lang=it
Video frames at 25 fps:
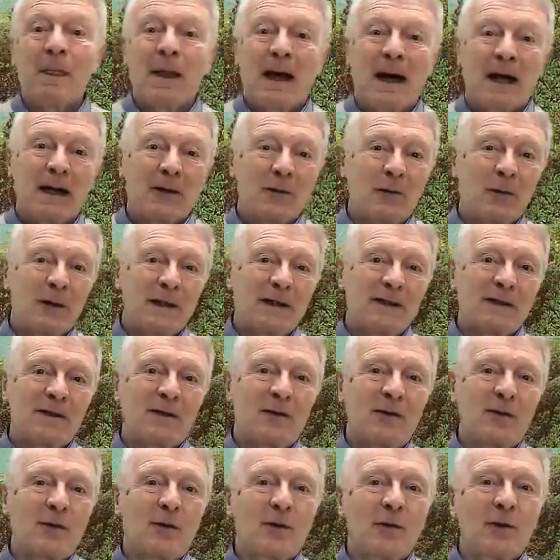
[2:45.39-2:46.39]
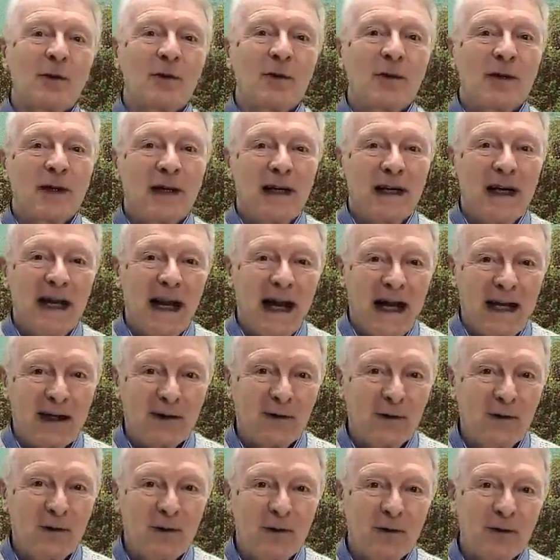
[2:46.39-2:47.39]
a questo
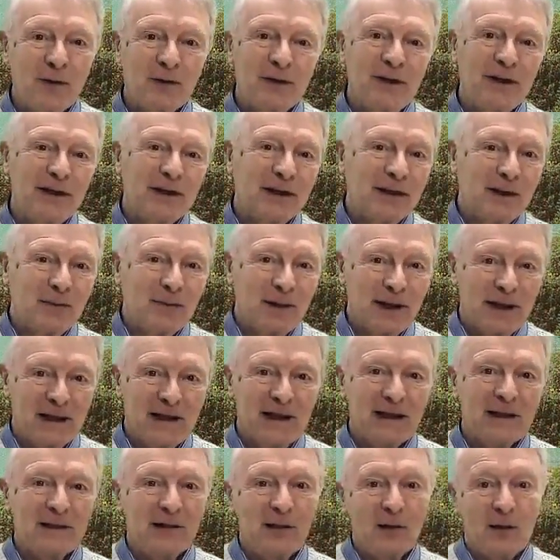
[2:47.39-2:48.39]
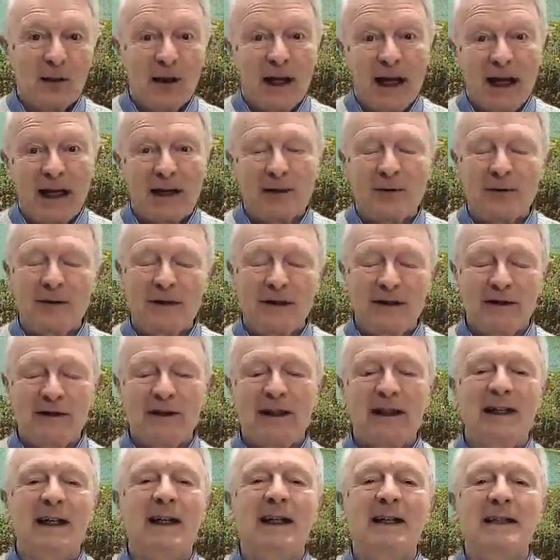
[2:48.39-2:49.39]
lago di Tiberiade o lago di
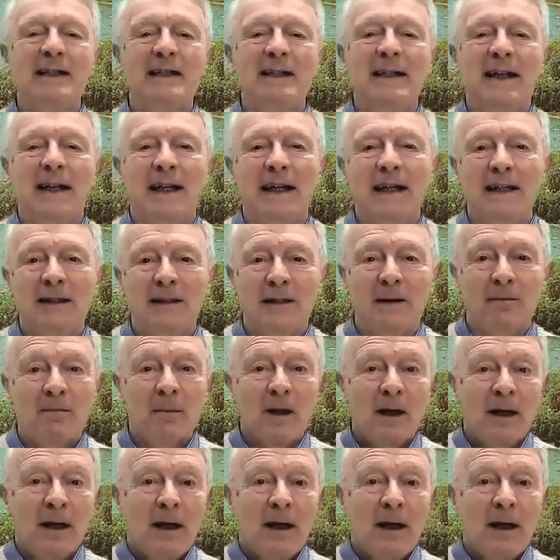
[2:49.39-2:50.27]
Genezaret.